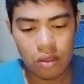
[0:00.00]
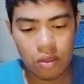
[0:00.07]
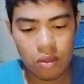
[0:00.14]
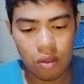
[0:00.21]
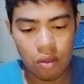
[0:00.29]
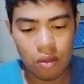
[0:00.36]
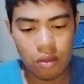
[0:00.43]

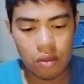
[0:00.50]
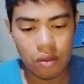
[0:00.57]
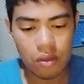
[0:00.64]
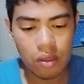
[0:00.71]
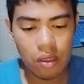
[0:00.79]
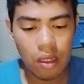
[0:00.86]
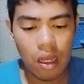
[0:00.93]
So,
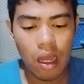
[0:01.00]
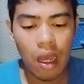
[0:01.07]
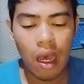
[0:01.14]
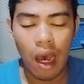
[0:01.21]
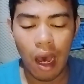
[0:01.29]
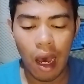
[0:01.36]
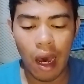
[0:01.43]

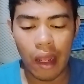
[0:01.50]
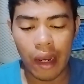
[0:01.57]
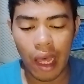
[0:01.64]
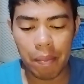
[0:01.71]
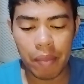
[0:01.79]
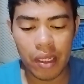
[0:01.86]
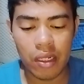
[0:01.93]

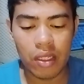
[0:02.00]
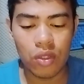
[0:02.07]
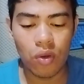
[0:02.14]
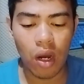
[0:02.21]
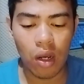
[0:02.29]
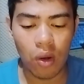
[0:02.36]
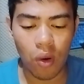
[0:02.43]
hahanapin
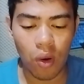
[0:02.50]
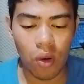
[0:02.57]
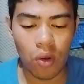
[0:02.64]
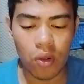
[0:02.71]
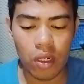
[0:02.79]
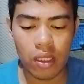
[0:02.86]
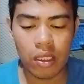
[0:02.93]
ninyo ako
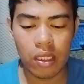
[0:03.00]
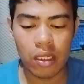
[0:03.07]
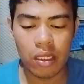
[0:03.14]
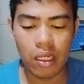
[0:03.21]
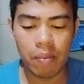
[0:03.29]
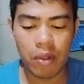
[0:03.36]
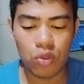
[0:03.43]
ngunit
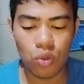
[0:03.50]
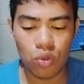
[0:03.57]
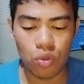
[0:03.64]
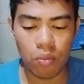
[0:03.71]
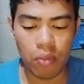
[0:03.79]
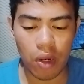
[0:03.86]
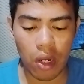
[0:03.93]
hindi
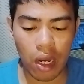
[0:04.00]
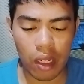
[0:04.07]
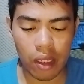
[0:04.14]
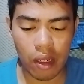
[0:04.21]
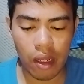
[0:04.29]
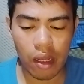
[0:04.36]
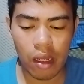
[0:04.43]
masusumpangan
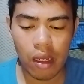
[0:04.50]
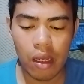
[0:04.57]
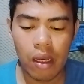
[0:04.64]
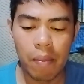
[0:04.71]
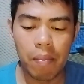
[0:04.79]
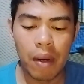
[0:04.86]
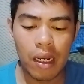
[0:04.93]

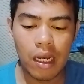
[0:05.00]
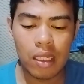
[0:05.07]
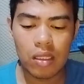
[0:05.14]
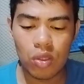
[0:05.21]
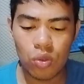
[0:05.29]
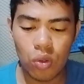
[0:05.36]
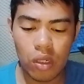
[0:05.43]

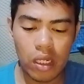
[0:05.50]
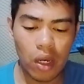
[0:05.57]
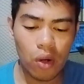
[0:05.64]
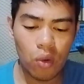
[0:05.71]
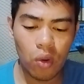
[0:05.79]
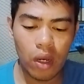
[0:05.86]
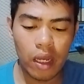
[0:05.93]
pagkat itong
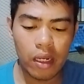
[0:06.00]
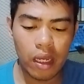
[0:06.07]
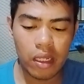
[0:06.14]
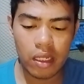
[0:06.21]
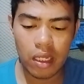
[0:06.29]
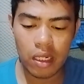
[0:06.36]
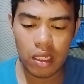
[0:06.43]
karunungan ay
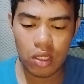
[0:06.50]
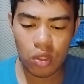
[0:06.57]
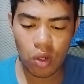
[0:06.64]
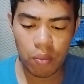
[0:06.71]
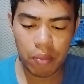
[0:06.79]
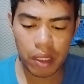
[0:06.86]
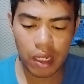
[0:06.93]
di
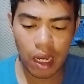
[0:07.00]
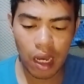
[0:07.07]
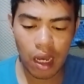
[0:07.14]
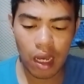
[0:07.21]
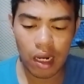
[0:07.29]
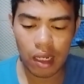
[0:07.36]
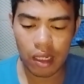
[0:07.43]
ninyo
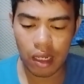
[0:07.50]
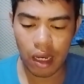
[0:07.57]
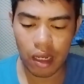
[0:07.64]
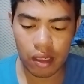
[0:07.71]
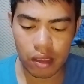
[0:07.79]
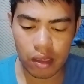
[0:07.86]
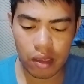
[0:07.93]

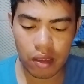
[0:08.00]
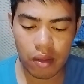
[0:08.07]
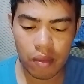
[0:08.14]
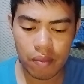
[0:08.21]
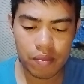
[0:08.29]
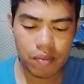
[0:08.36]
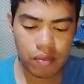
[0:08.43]
pinahahalagahan.
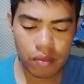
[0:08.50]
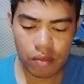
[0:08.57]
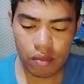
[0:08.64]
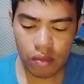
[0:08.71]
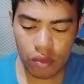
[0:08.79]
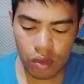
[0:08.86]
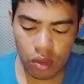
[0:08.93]

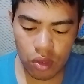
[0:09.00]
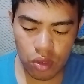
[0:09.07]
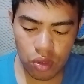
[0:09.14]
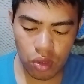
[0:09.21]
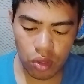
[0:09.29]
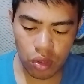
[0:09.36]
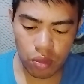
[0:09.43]

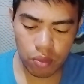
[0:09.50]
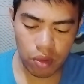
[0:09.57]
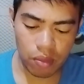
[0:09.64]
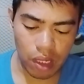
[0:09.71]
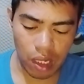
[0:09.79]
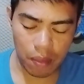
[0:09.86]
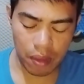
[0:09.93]
So, yun po
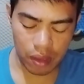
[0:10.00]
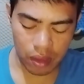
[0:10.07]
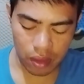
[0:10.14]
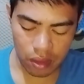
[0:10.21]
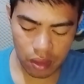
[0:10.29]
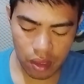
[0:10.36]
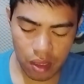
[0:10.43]
mga
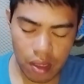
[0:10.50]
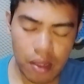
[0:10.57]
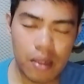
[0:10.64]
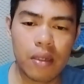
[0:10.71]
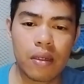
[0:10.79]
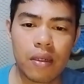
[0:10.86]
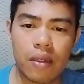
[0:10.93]
kapatid.
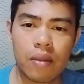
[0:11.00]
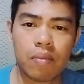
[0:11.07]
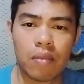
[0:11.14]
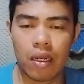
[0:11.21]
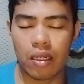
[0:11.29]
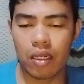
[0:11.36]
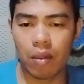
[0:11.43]

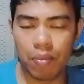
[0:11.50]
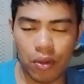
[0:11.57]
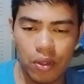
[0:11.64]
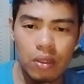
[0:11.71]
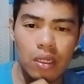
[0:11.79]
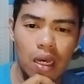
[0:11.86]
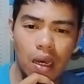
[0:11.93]
Malinaw po
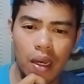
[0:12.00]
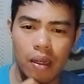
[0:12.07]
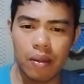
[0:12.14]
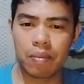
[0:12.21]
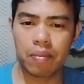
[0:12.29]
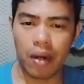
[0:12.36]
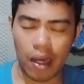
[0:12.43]
yun ha, ah.
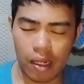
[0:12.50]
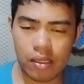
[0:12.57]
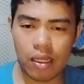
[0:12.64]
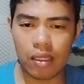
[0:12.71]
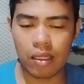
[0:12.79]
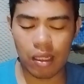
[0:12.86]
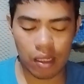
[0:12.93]
para
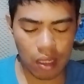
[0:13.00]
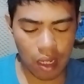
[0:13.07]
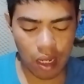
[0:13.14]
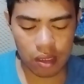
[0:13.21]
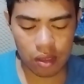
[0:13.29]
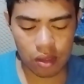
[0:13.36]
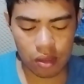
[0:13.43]
sa ating
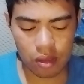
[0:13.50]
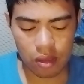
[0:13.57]
lahat